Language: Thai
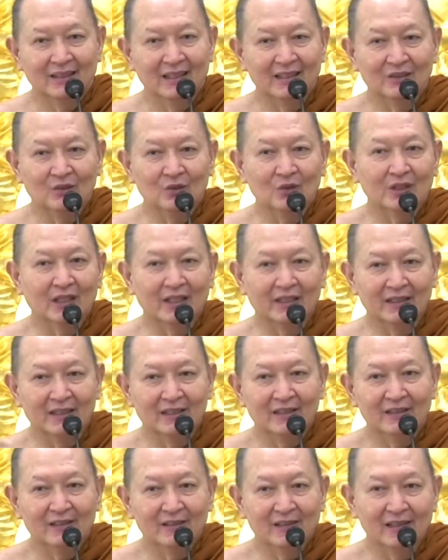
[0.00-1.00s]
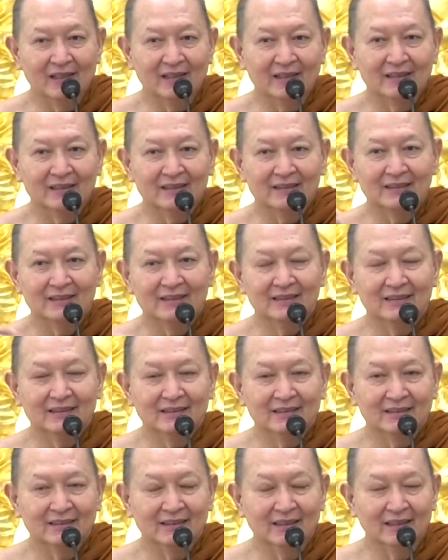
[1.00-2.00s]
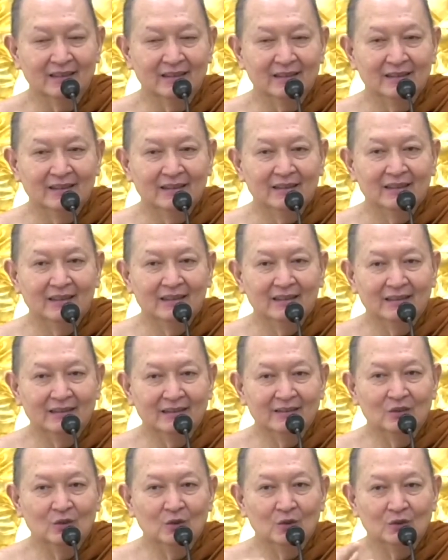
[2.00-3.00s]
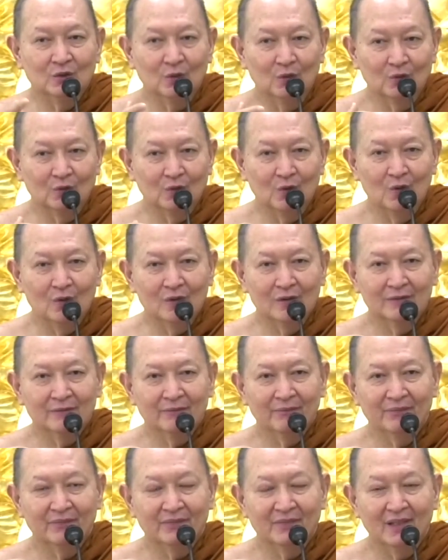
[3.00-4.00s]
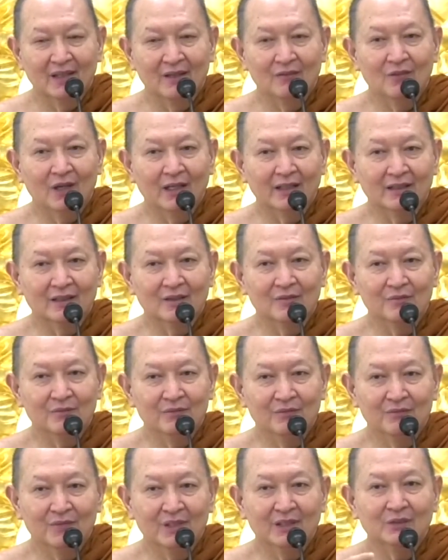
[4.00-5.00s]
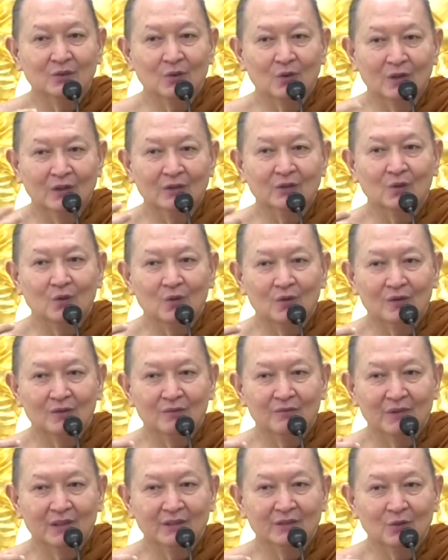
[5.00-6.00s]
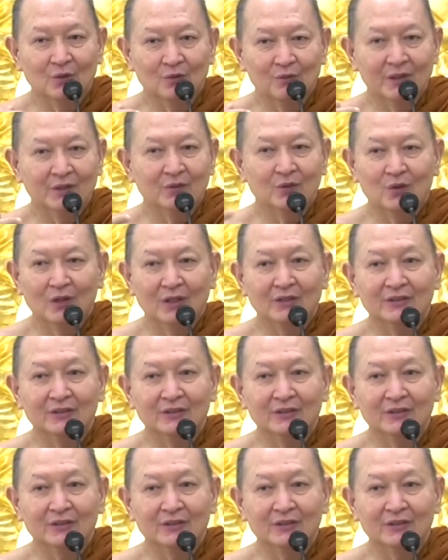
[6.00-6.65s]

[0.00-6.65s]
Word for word: เนี่ยดูอย่างนี้เรื่อยๆหรือดูสุขทุกข์ ทั้งวันก็ไม่สุขก็ทุกข์ ไม่สุขไม่ทุ